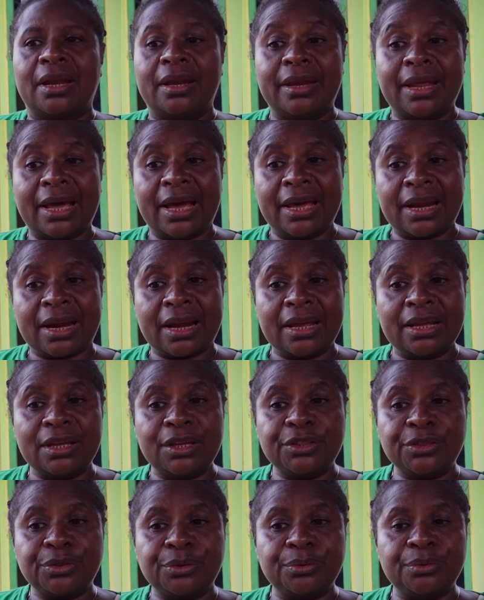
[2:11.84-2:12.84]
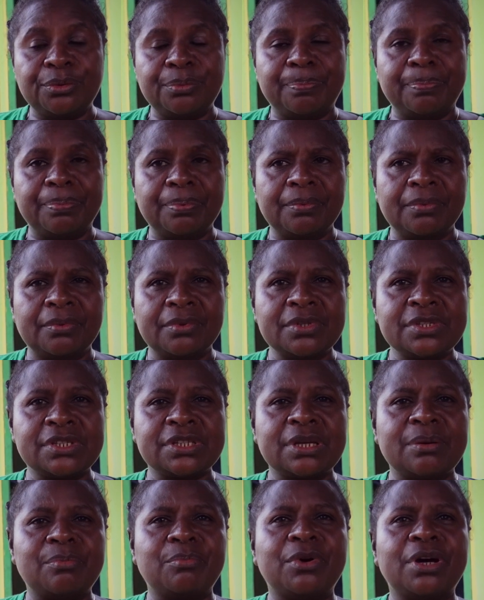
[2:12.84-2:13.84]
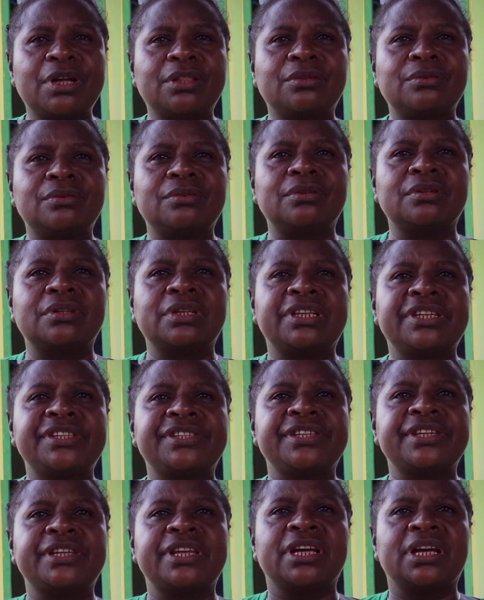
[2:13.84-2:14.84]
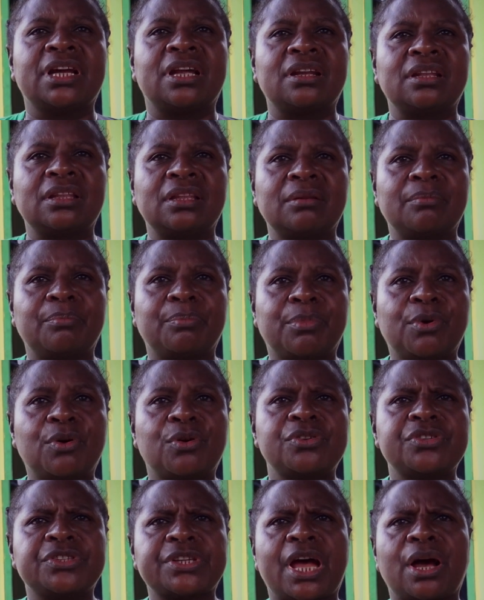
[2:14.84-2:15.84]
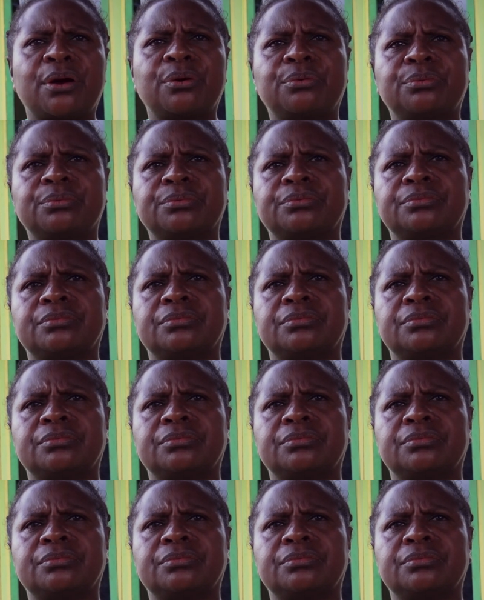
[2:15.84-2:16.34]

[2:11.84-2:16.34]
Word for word: Daerah itu semua itu diisi dengan pohon sagu.